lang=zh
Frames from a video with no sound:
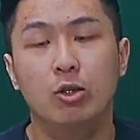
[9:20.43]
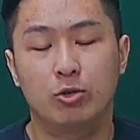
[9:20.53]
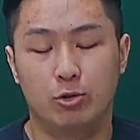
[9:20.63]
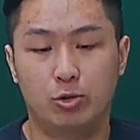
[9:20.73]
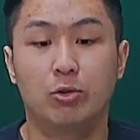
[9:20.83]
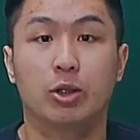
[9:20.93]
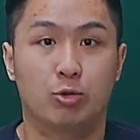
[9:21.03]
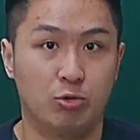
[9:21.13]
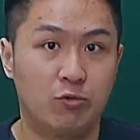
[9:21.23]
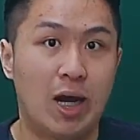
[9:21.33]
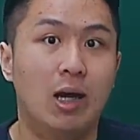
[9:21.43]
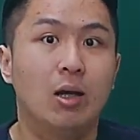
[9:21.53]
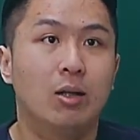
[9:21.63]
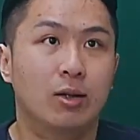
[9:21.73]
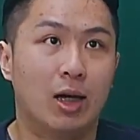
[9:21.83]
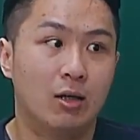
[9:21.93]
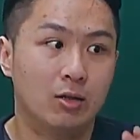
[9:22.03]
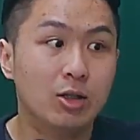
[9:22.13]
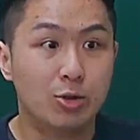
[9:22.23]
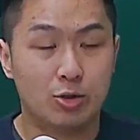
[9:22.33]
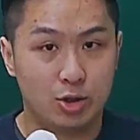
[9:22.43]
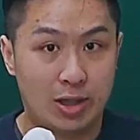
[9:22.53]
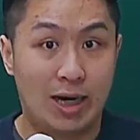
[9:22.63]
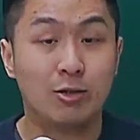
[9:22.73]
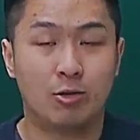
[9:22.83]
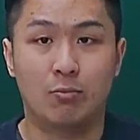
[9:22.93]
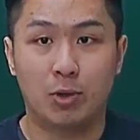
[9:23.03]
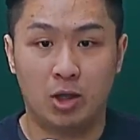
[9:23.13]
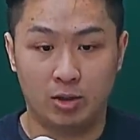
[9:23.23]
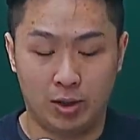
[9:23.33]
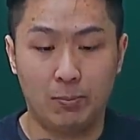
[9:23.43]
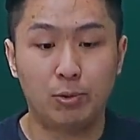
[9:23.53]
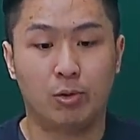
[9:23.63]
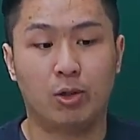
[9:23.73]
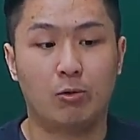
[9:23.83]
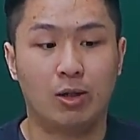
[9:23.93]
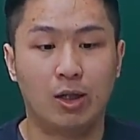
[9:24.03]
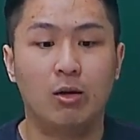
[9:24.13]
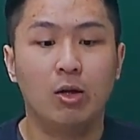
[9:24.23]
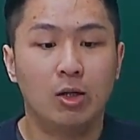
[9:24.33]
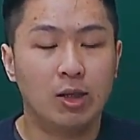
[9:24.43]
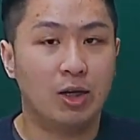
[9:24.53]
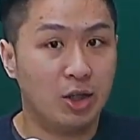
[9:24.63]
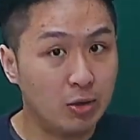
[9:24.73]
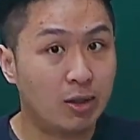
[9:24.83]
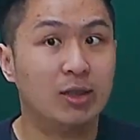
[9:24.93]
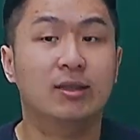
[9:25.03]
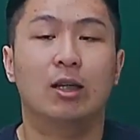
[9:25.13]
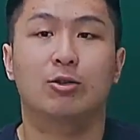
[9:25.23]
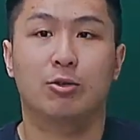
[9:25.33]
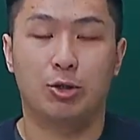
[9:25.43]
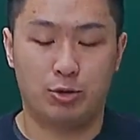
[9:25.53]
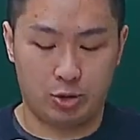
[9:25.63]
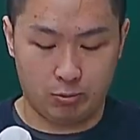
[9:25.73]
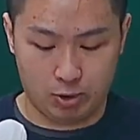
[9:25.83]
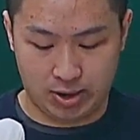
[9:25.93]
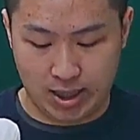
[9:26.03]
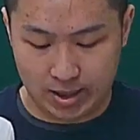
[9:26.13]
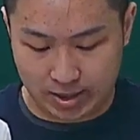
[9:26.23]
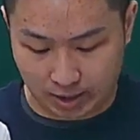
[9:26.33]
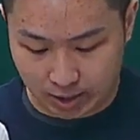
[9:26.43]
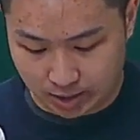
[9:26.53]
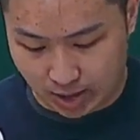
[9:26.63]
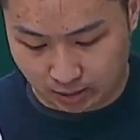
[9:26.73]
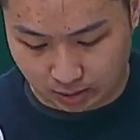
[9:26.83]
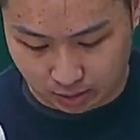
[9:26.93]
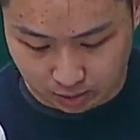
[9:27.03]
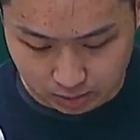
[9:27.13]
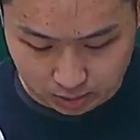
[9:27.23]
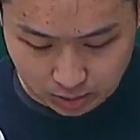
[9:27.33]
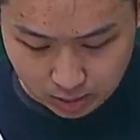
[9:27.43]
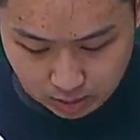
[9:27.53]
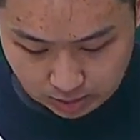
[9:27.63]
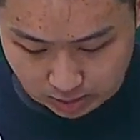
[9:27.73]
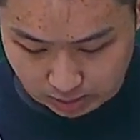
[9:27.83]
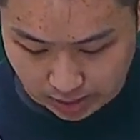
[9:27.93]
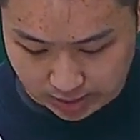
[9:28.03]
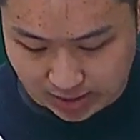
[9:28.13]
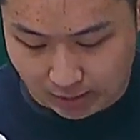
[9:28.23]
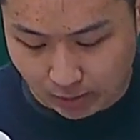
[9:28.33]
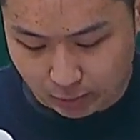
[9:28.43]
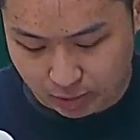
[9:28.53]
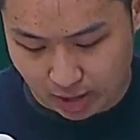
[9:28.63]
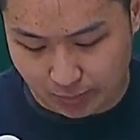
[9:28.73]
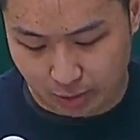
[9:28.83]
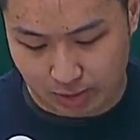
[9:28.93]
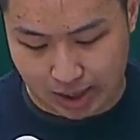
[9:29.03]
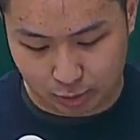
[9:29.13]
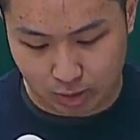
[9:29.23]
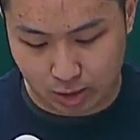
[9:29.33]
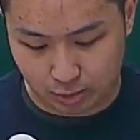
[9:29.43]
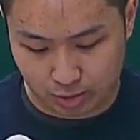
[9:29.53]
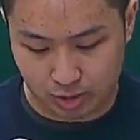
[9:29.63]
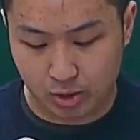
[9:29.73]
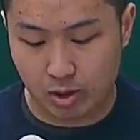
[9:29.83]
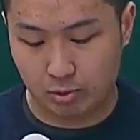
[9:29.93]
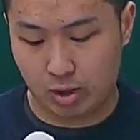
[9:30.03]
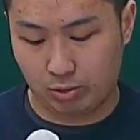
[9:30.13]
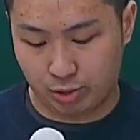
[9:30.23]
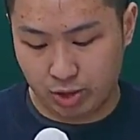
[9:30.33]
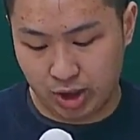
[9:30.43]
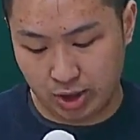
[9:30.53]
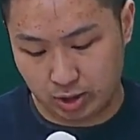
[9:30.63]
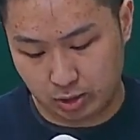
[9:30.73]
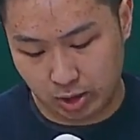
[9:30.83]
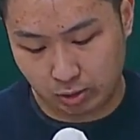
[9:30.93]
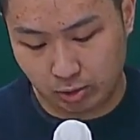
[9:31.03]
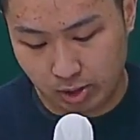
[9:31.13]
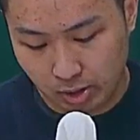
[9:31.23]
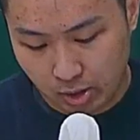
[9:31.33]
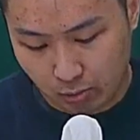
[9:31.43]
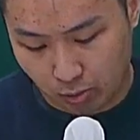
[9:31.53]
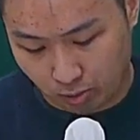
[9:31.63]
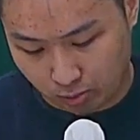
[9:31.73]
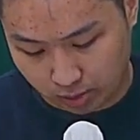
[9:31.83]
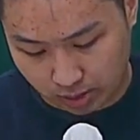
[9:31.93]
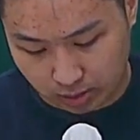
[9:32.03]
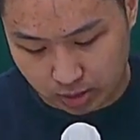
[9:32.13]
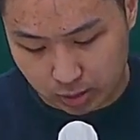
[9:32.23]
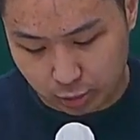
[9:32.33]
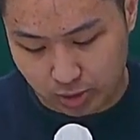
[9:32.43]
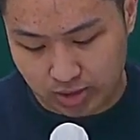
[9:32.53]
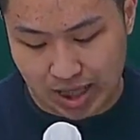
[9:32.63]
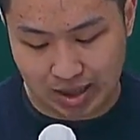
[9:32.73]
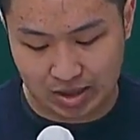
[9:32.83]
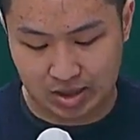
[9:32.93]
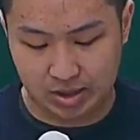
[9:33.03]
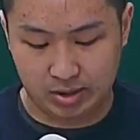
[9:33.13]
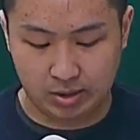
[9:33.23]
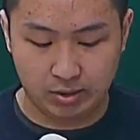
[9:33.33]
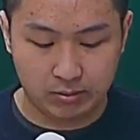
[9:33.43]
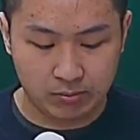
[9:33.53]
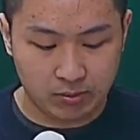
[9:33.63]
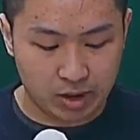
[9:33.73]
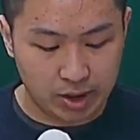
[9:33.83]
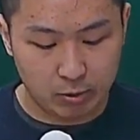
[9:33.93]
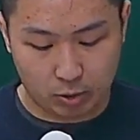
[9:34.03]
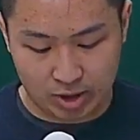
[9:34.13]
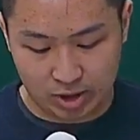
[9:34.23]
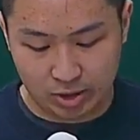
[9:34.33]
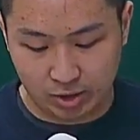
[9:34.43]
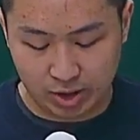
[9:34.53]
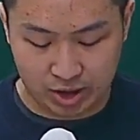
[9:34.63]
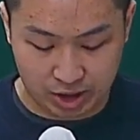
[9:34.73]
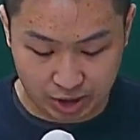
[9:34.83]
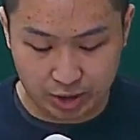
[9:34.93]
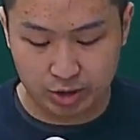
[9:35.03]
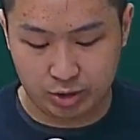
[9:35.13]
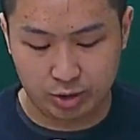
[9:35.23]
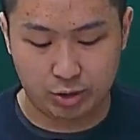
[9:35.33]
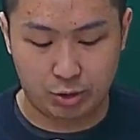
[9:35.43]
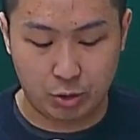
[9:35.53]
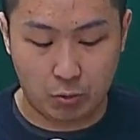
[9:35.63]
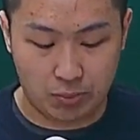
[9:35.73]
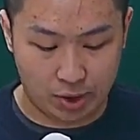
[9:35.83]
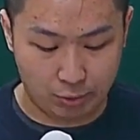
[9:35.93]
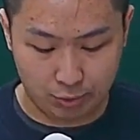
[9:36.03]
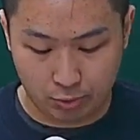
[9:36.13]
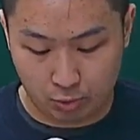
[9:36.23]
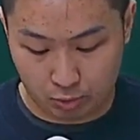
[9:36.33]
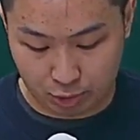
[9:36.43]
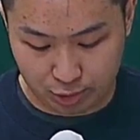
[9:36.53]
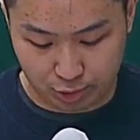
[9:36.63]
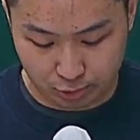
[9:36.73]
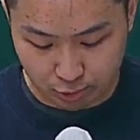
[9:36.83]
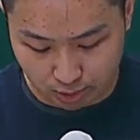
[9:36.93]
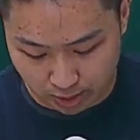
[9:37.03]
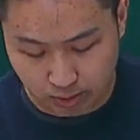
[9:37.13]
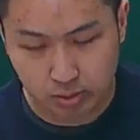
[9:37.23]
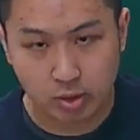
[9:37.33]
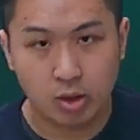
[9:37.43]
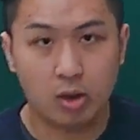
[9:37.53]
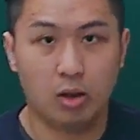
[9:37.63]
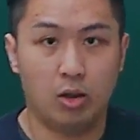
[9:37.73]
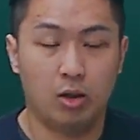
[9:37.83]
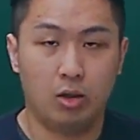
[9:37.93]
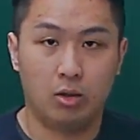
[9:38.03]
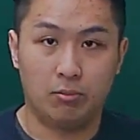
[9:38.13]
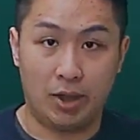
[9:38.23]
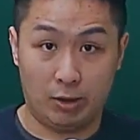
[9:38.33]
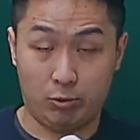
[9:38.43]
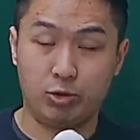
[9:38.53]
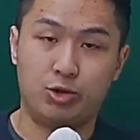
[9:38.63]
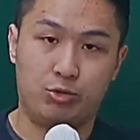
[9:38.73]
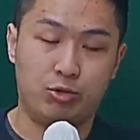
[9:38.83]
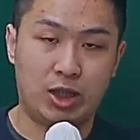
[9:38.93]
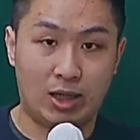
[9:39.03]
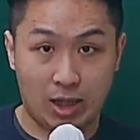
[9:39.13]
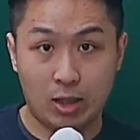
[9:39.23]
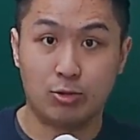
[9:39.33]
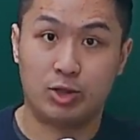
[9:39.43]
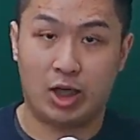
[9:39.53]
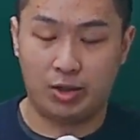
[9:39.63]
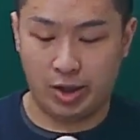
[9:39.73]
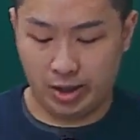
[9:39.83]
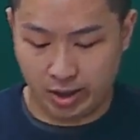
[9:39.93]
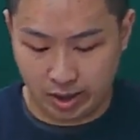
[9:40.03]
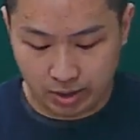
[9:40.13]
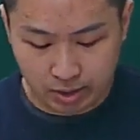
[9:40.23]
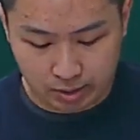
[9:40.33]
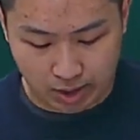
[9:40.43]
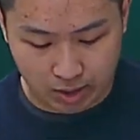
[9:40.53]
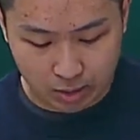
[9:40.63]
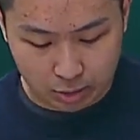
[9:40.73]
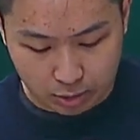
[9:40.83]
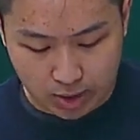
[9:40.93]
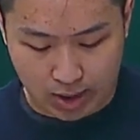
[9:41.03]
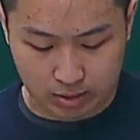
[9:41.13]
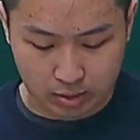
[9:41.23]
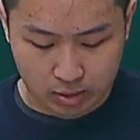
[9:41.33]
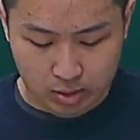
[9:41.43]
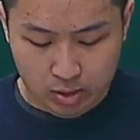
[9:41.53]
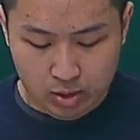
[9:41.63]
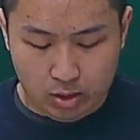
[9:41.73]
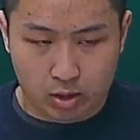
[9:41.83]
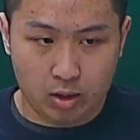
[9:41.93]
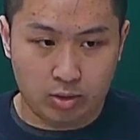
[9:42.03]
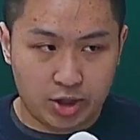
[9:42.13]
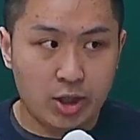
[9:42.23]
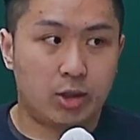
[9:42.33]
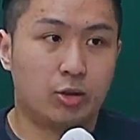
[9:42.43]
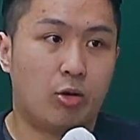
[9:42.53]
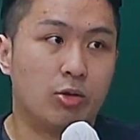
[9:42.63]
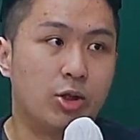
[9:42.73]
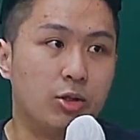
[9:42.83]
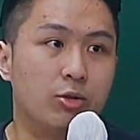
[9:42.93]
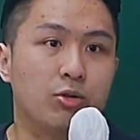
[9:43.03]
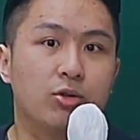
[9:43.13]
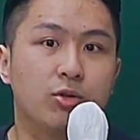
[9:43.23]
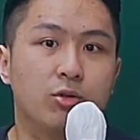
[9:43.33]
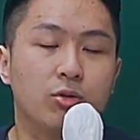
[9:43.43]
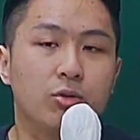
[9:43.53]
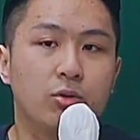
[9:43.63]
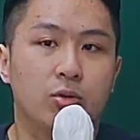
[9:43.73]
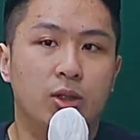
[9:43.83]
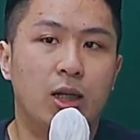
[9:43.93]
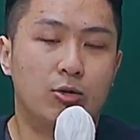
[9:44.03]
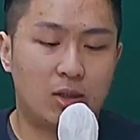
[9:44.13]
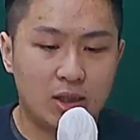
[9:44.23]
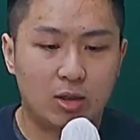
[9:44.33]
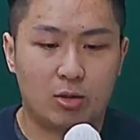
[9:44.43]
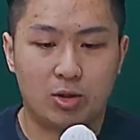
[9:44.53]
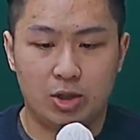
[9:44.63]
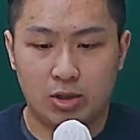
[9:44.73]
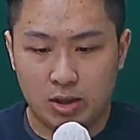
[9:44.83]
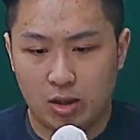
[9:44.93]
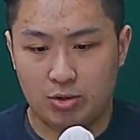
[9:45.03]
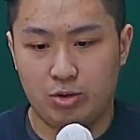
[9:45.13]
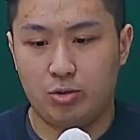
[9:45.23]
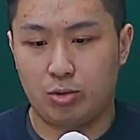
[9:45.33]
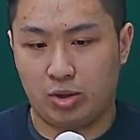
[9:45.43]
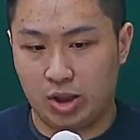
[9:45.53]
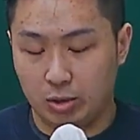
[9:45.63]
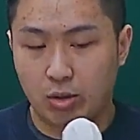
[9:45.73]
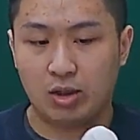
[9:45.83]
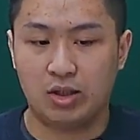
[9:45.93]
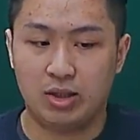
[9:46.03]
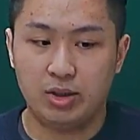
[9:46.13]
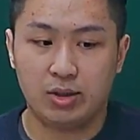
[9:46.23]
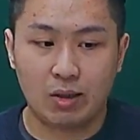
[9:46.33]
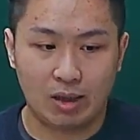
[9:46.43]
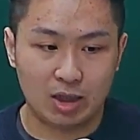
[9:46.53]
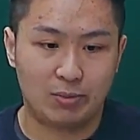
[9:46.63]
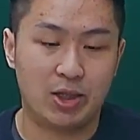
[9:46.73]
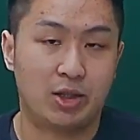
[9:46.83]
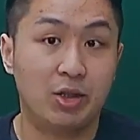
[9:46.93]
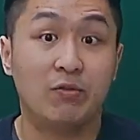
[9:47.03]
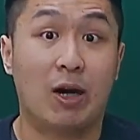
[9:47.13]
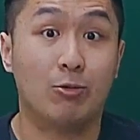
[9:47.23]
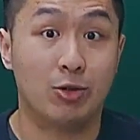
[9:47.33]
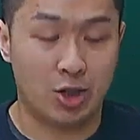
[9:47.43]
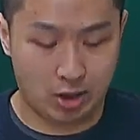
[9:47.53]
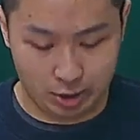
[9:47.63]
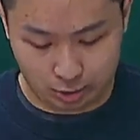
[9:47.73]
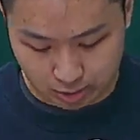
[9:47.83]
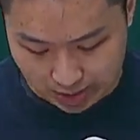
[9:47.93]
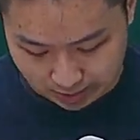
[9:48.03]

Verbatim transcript: 去做一个出发，那这就是2种可能不同的管道。那另外第3种，也就是我在讲义上的那个财报部时那边有打出来的，就是曾婉如老师其实针对我国的证券诈欺的因果关系的认定，其实是有别于我国实务跟美国实务上刚刚所讲的那一类。那虽然这个东西就是应该说是这个东西的曾老师所提出来的体系，当然它是偏向立法论上，也就是大家可